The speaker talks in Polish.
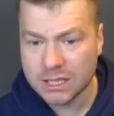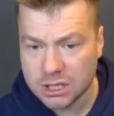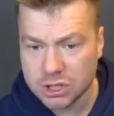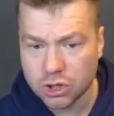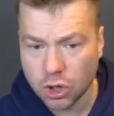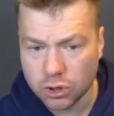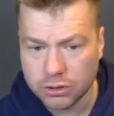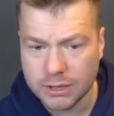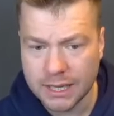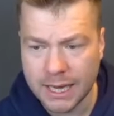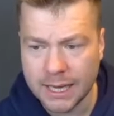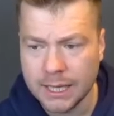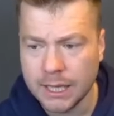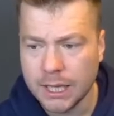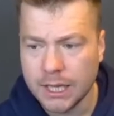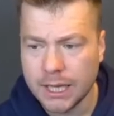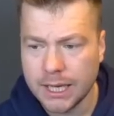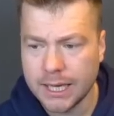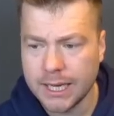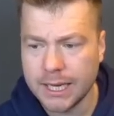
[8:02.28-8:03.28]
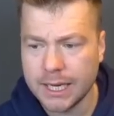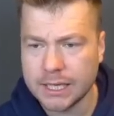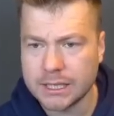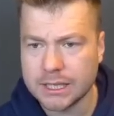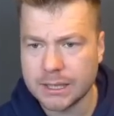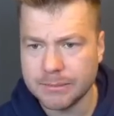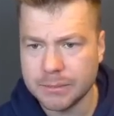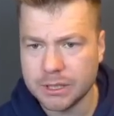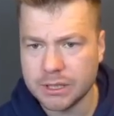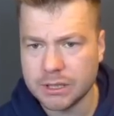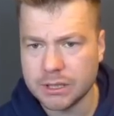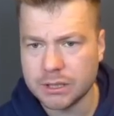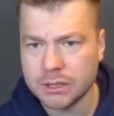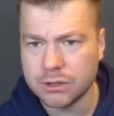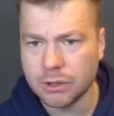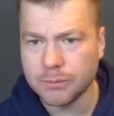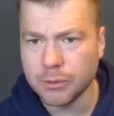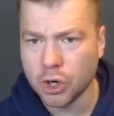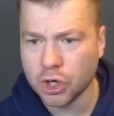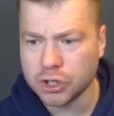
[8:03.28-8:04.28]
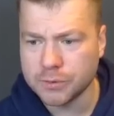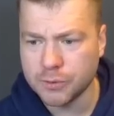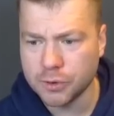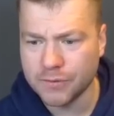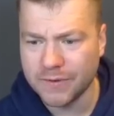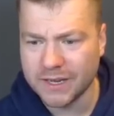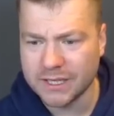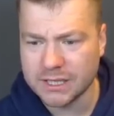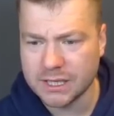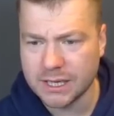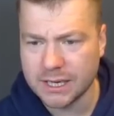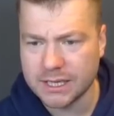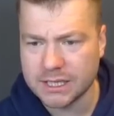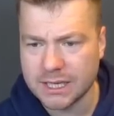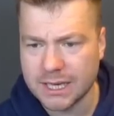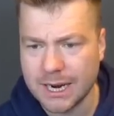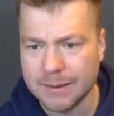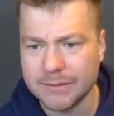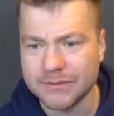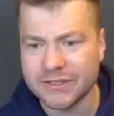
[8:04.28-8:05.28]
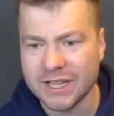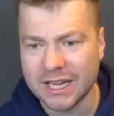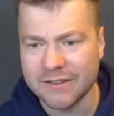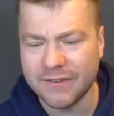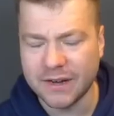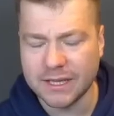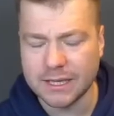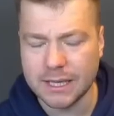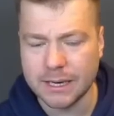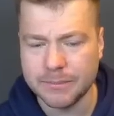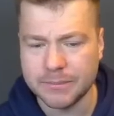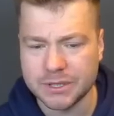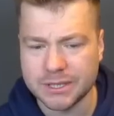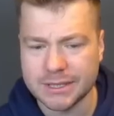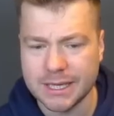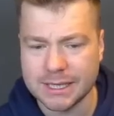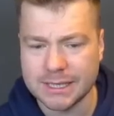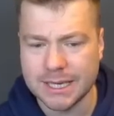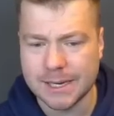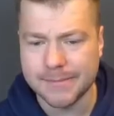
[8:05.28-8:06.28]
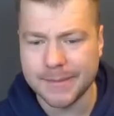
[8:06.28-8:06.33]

istotne, e, żeby, no biorąc pod uwagę, że gramy w tak fajnej reprezentacji jak